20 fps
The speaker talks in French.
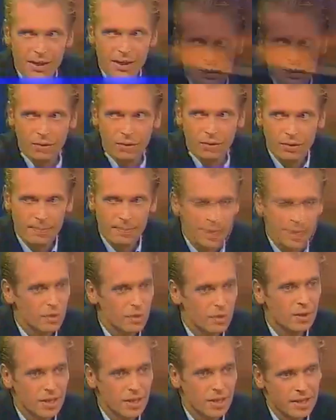quand la
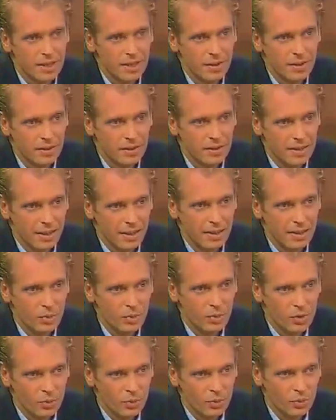personne décède. C'est-à-dire que
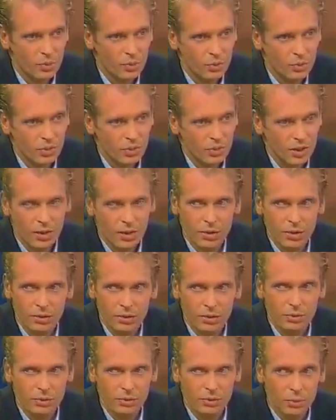l'émotion que nous,
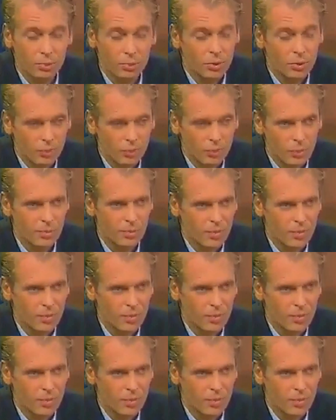qu'on peut éventuellement